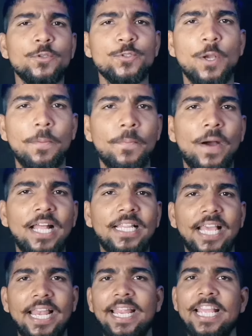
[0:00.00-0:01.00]
दोस्तों हम बात
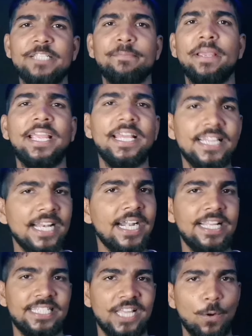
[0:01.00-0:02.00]
करेंगे इस पर कितना
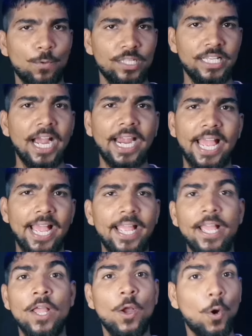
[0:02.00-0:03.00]
डिस्काउंट दिया गया
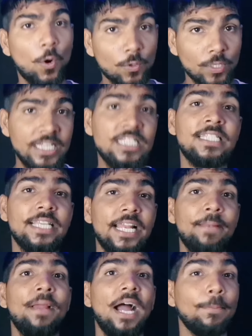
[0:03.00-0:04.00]
है और इस
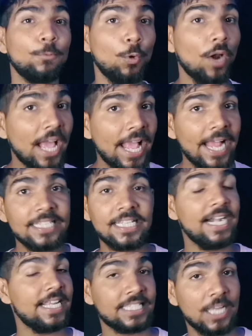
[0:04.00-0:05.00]
सेल में आप थोड़ा
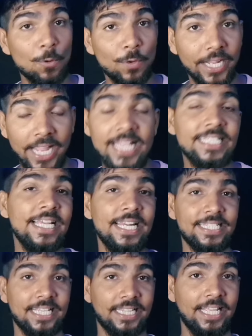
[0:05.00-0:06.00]
एक्स्ट्रा डिस्काउंट कैसे
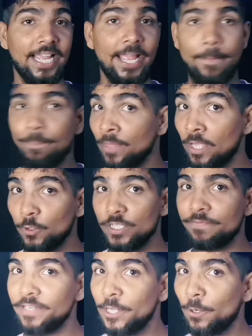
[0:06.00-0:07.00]
ले सकते हैं तो
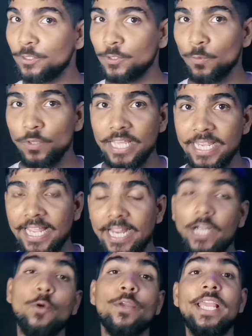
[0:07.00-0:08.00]
इस वीडियो को जरूर
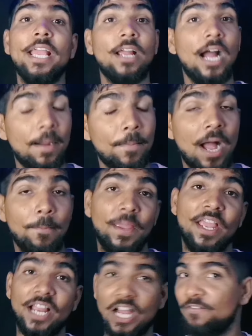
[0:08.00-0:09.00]
देखिएगा क्योंकि ये काम
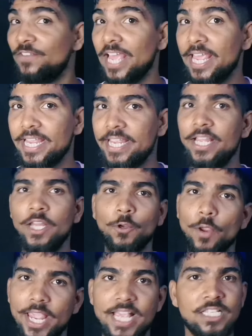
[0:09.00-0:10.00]
आपके काफी आएगी
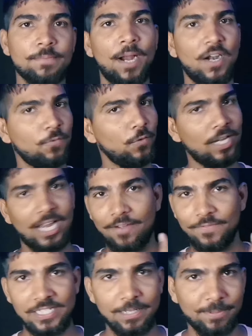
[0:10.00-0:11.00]
क्योंकि स्मार्टफोन
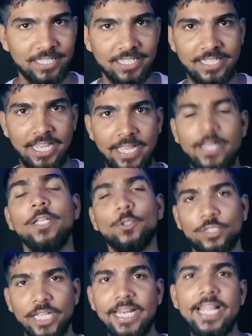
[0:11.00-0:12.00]
काफी जबरदस्त है तो
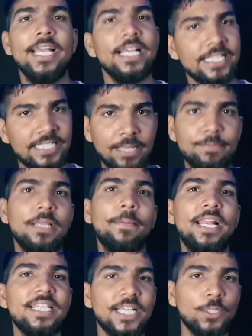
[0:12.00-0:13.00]
चलिए सबसे
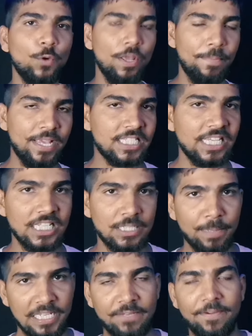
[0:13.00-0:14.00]
पहले इसके थोड़े बेसिक
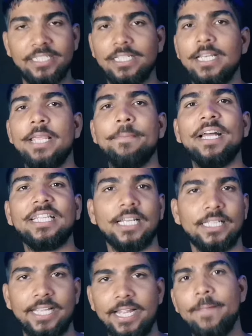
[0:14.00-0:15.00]
स्पेसिफिकेशन की बात
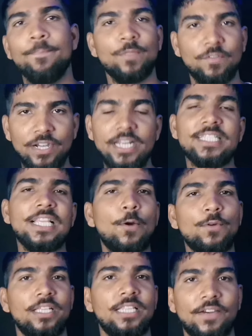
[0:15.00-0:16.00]
करते हैं फिर
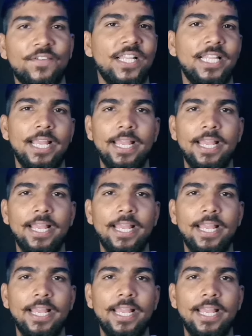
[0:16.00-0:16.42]
डिस्काउंट की तरफ आते